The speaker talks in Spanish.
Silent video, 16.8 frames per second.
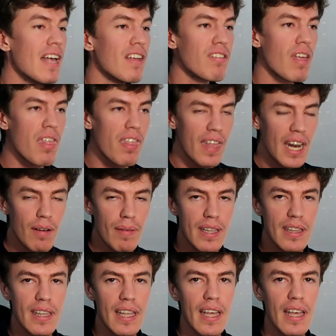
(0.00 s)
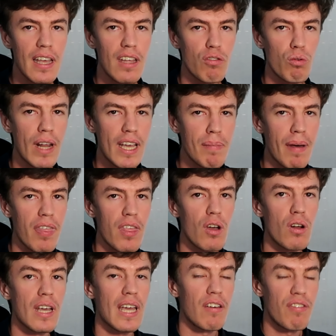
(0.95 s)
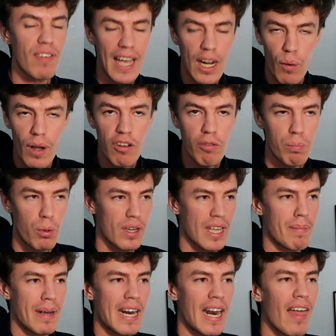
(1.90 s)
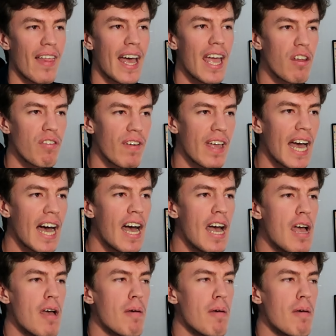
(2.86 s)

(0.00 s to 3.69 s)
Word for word: Sinceramente es una equipación que fea no es, porque para nada es fea,